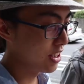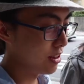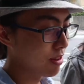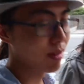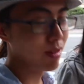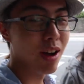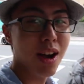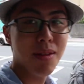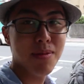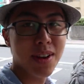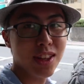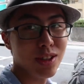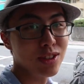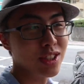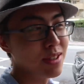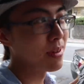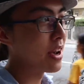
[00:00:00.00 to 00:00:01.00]
我们赶快把
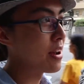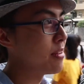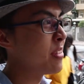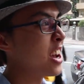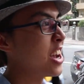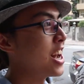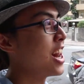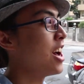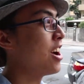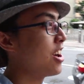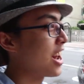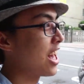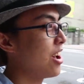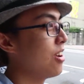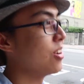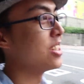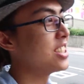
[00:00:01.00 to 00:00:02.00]
东西买买，然后
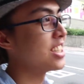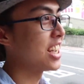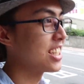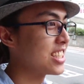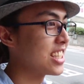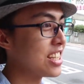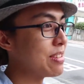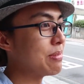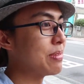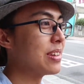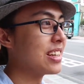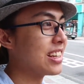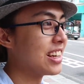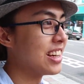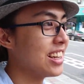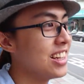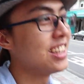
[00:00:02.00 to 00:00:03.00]
来回家接影片
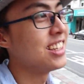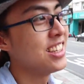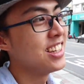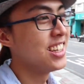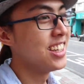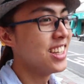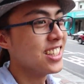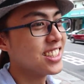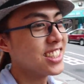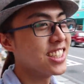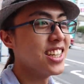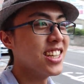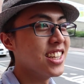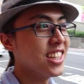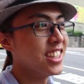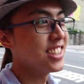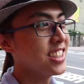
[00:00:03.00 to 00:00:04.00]
啊！
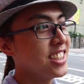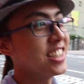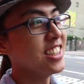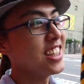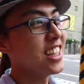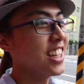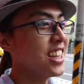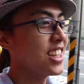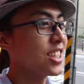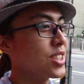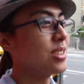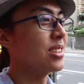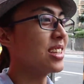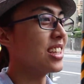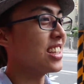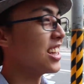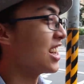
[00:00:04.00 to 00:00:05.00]
这今天的
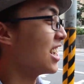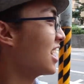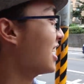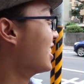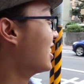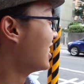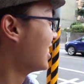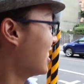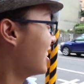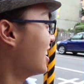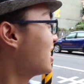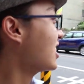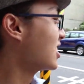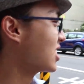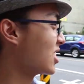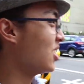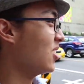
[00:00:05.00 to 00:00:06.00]
主题呢，
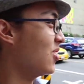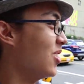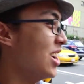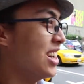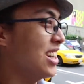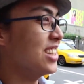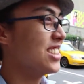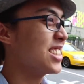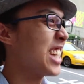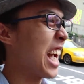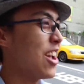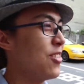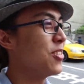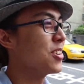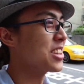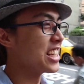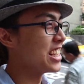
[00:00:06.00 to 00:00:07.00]
就是我们
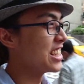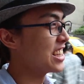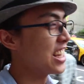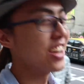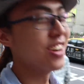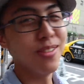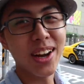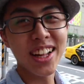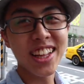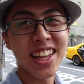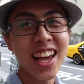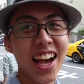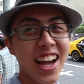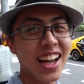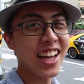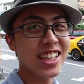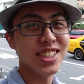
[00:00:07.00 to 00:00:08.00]
台风的一天 Y T
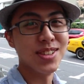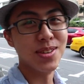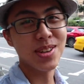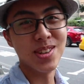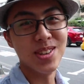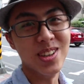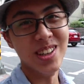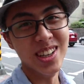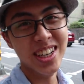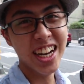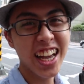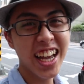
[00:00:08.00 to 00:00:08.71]
R 该怎么过？